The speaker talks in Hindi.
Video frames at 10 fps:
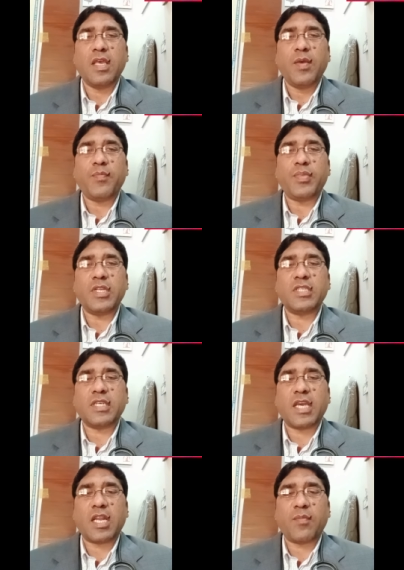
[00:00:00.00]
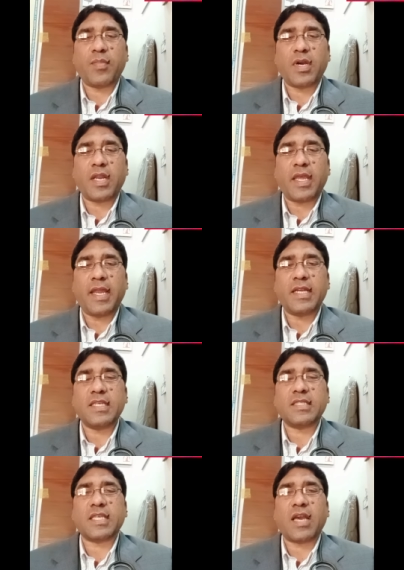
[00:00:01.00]
पीटी के नंबर
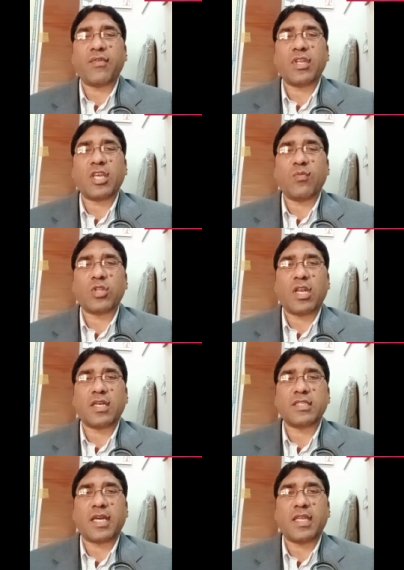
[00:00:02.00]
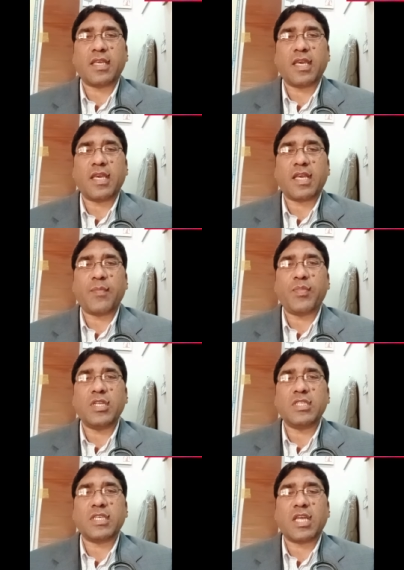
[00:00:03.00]
87 के मतलब जानेंगे कि
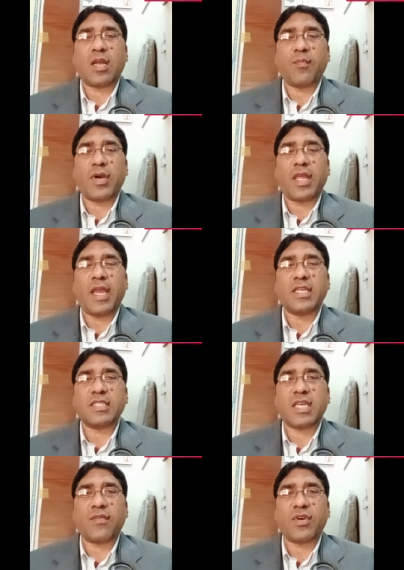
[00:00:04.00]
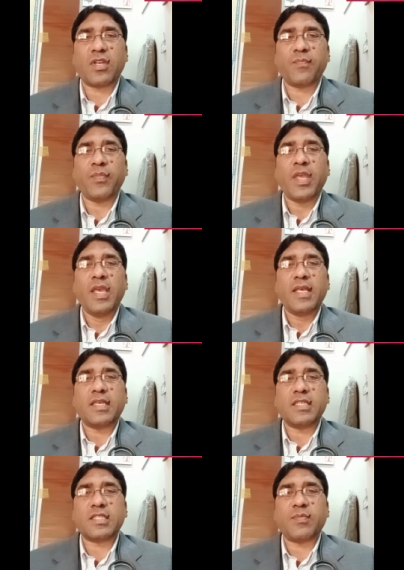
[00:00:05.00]
पीटी के नंबर 87
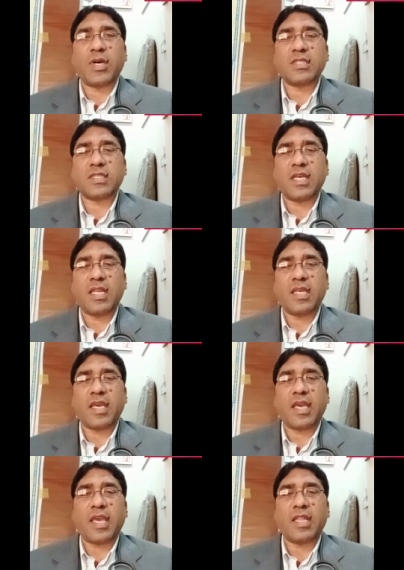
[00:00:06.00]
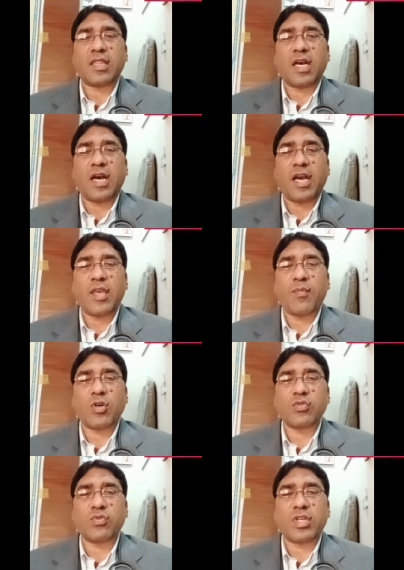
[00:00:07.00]
किस मर्ज़ के लिए इंतहाई
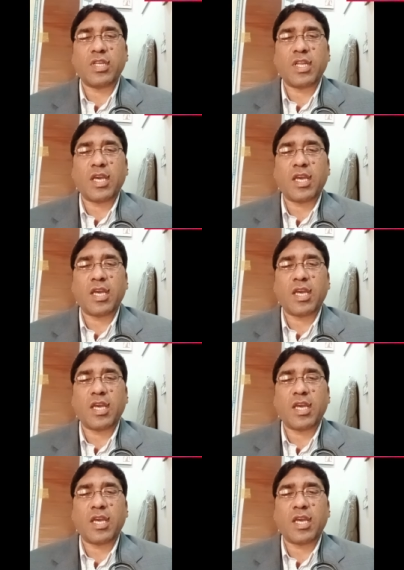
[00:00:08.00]
मौजू तरीन है